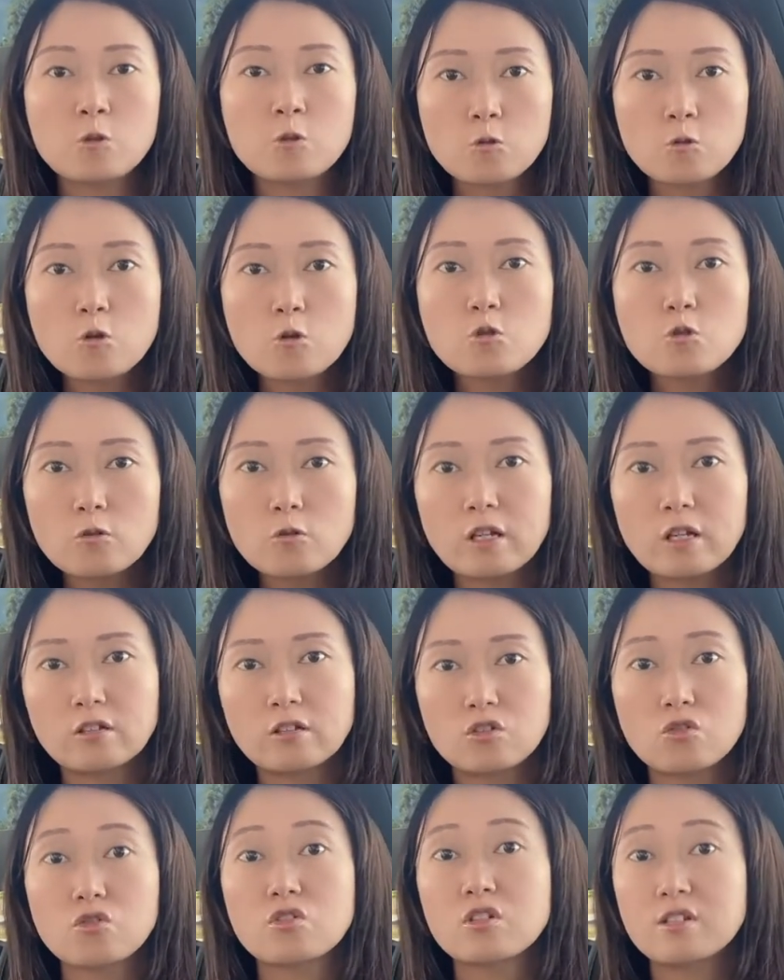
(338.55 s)
最重要
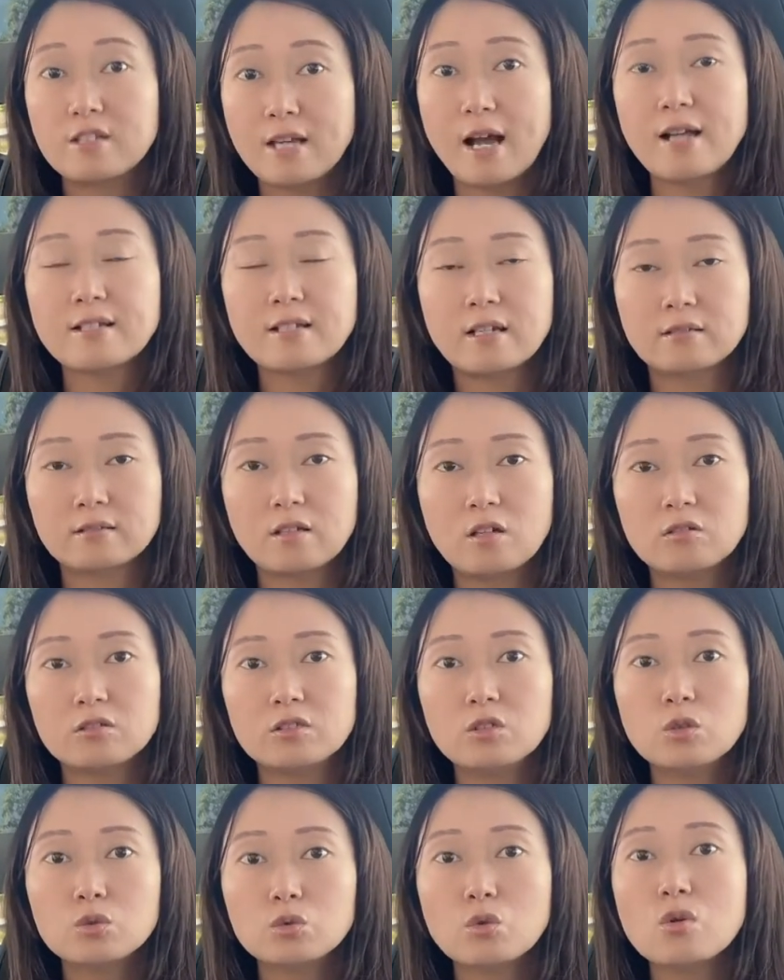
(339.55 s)
的就是家长到
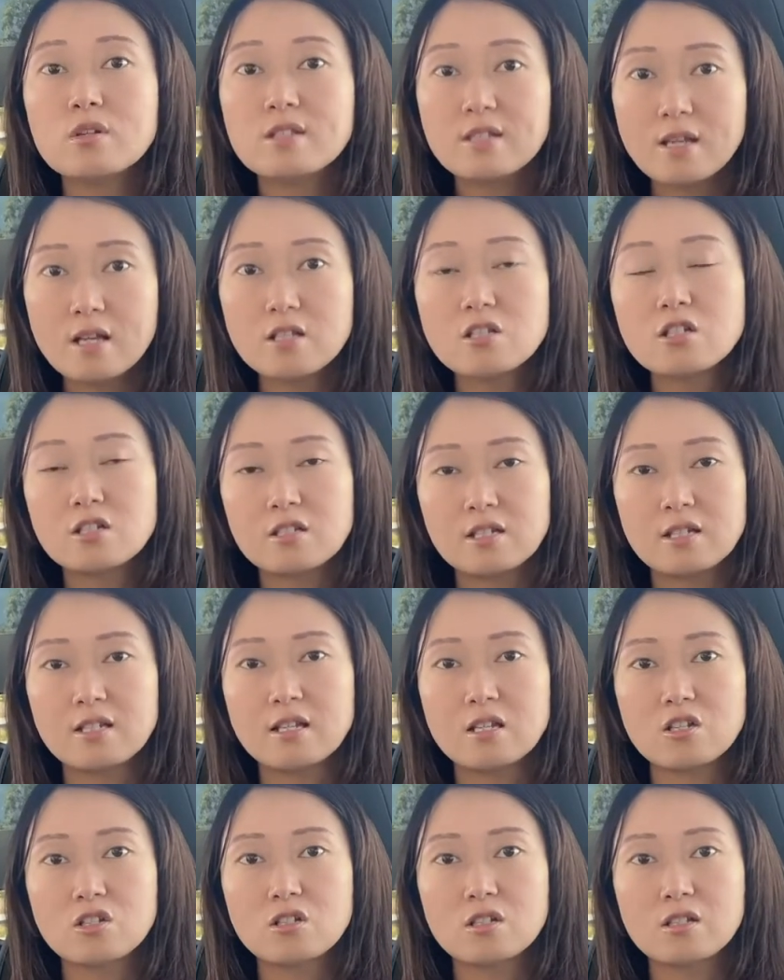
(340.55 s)
底有多坚持这
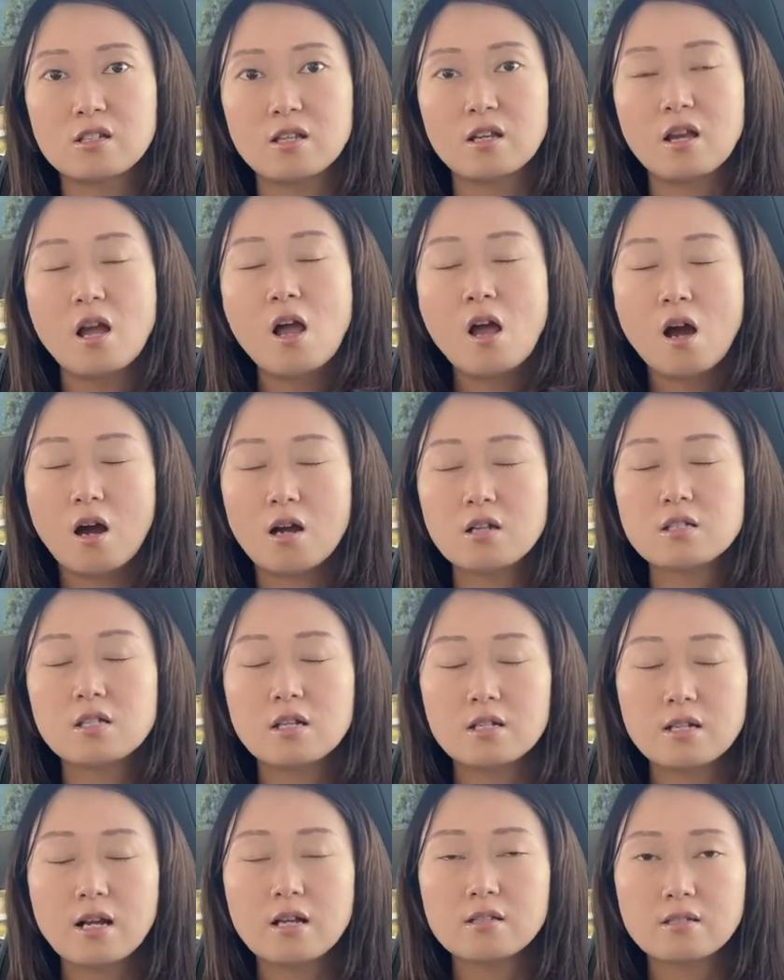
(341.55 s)
件事情，而
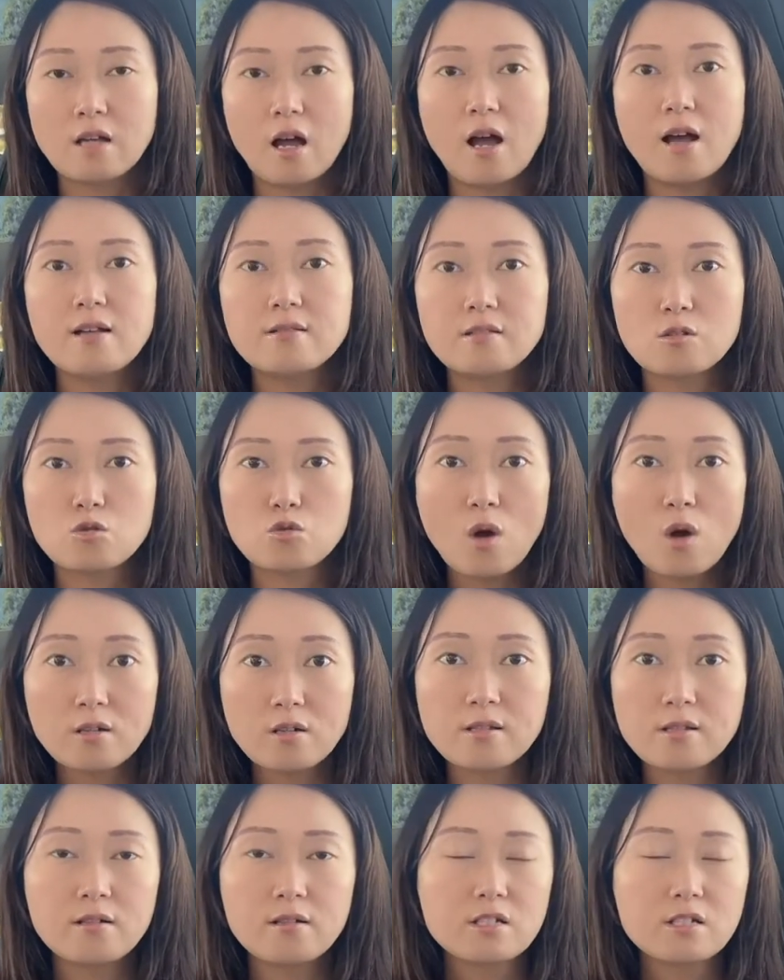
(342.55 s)
且让小孩子
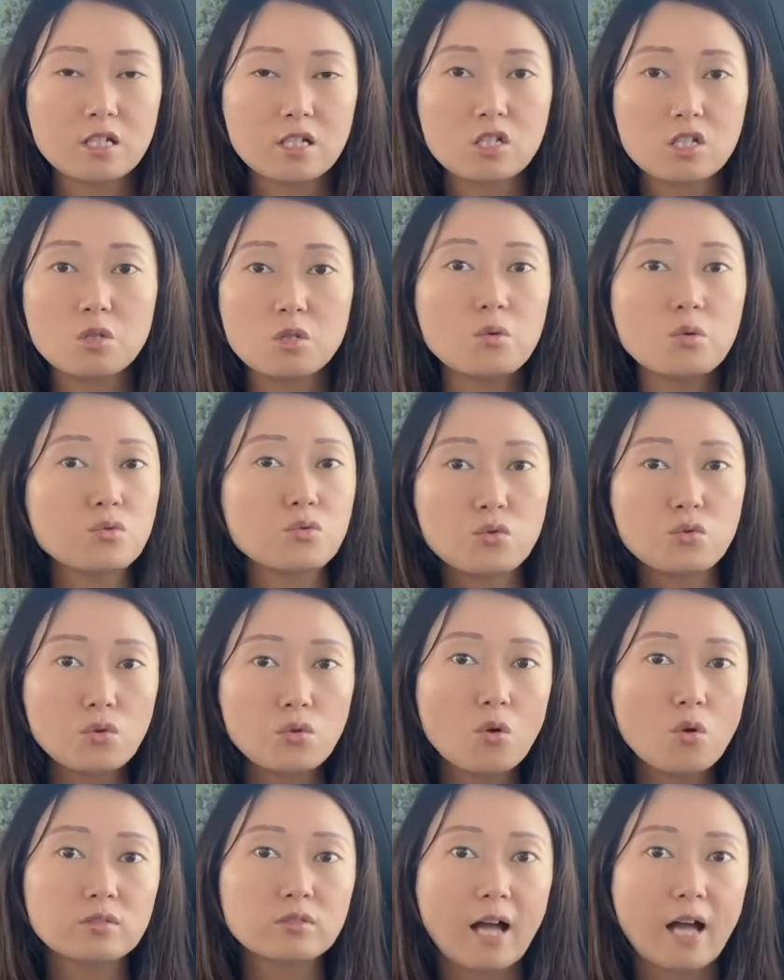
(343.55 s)
创造了这个机会去
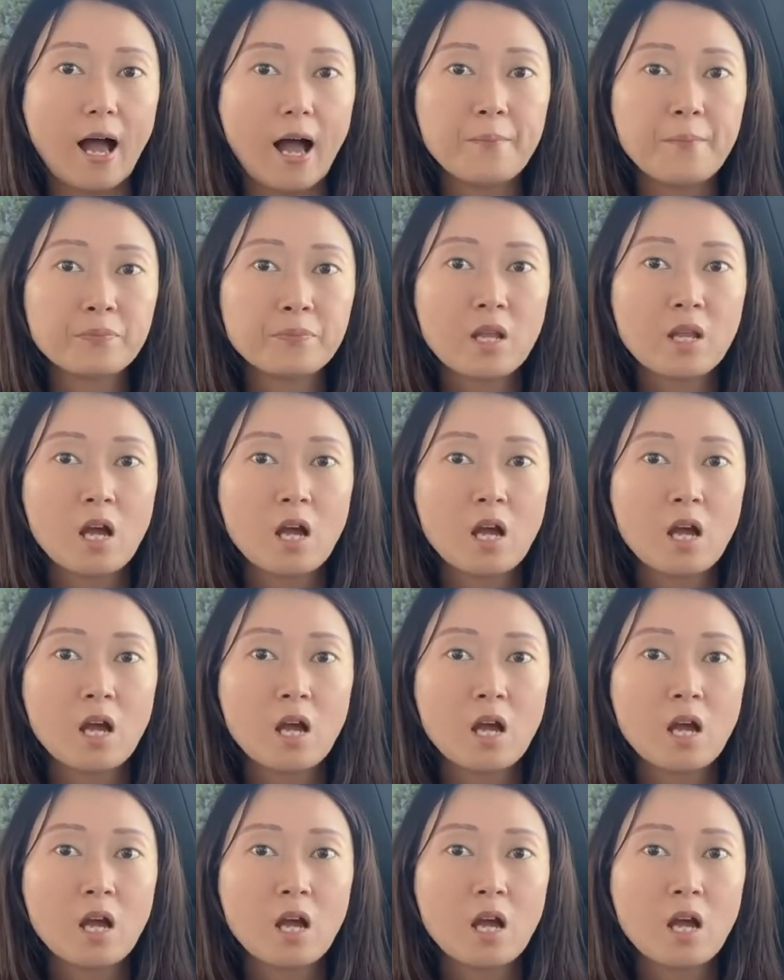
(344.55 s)
用它。